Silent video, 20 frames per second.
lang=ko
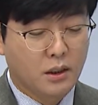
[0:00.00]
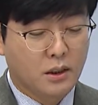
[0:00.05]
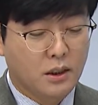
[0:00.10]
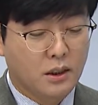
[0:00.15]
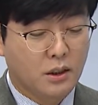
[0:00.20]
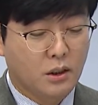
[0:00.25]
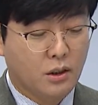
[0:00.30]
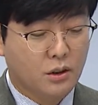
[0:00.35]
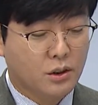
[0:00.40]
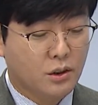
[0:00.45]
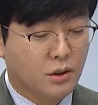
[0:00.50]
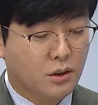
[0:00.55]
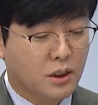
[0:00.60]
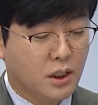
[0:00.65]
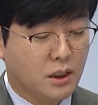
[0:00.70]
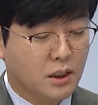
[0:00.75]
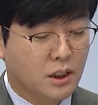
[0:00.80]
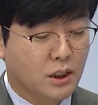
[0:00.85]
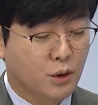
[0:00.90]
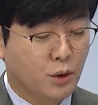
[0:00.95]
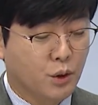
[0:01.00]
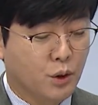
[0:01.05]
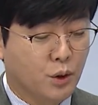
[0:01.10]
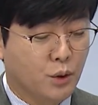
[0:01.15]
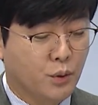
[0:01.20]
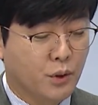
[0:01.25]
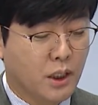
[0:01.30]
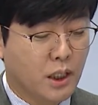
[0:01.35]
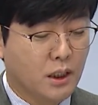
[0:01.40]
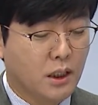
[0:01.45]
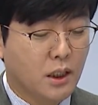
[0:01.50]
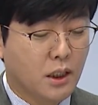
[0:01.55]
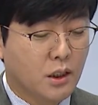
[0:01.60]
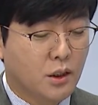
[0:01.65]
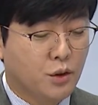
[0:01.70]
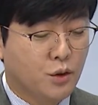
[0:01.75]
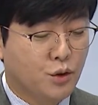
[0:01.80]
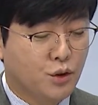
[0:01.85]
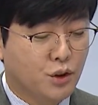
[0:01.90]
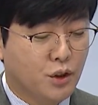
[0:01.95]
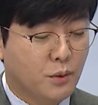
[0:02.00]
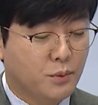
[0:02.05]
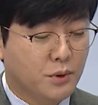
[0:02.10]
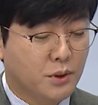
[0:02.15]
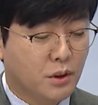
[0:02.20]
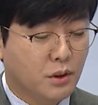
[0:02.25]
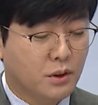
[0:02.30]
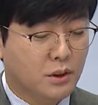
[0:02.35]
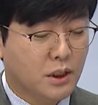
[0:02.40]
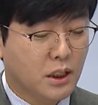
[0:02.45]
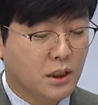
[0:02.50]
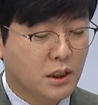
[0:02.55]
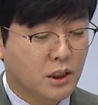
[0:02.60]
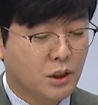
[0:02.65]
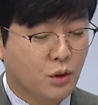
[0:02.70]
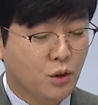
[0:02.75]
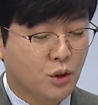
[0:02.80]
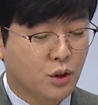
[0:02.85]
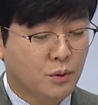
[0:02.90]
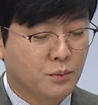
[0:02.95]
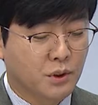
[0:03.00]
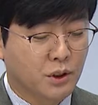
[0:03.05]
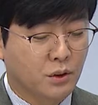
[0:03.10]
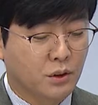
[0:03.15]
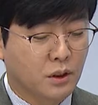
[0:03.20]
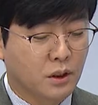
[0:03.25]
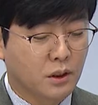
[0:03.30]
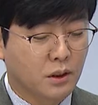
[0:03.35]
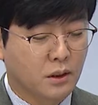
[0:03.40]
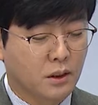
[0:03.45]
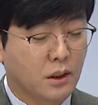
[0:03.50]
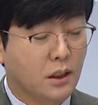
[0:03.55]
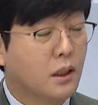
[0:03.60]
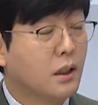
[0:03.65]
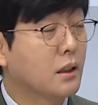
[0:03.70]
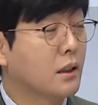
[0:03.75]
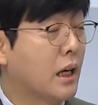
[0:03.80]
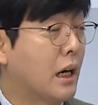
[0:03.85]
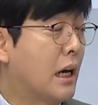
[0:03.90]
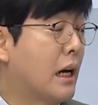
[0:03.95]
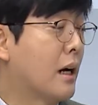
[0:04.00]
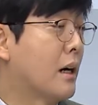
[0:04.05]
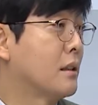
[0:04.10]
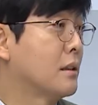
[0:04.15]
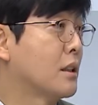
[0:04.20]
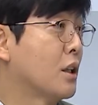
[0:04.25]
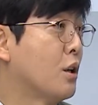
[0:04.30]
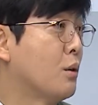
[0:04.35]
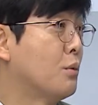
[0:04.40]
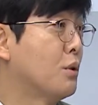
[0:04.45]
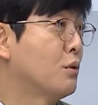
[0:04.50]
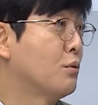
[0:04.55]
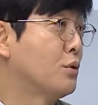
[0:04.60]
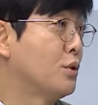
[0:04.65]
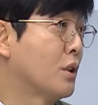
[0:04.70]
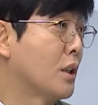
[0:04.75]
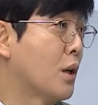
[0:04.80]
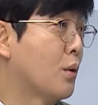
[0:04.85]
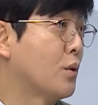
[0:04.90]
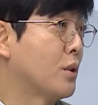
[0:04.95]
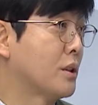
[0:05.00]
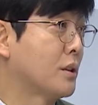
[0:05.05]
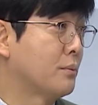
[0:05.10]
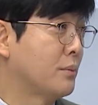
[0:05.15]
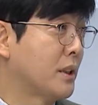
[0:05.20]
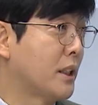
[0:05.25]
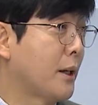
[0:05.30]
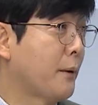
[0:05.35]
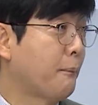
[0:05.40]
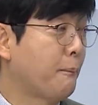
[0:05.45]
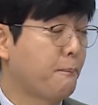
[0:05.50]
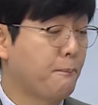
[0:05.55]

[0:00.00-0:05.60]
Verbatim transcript: 지역 정착 지원을 위한 취업 정착 지원금 지원 등 다양한 사업을 운영하고 있습니다.